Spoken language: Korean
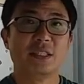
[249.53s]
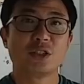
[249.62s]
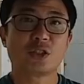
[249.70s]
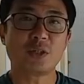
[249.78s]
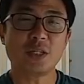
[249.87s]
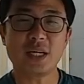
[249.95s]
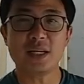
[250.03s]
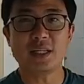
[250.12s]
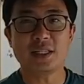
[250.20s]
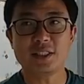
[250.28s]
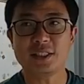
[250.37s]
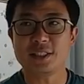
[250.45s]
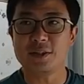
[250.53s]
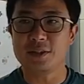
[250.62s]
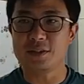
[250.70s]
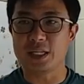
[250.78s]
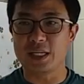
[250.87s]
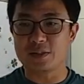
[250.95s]
천안
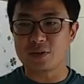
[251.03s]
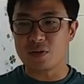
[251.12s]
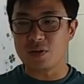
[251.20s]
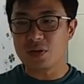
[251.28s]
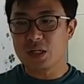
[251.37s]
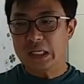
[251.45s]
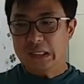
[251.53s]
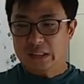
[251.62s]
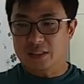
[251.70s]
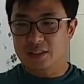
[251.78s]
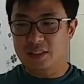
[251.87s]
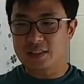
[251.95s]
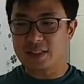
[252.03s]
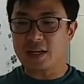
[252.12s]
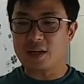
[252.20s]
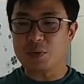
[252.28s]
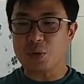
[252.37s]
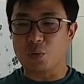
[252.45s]
지역에서 이
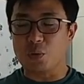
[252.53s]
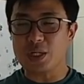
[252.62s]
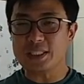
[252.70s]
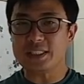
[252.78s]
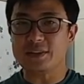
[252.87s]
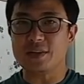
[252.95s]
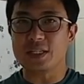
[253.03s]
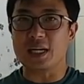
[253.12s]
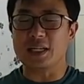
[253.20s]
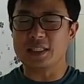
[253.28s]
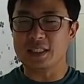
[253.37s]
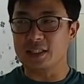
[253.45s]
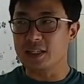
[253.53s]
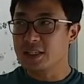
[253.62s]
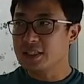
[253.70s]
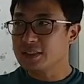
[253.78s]
세라믹 오리지널이 아닌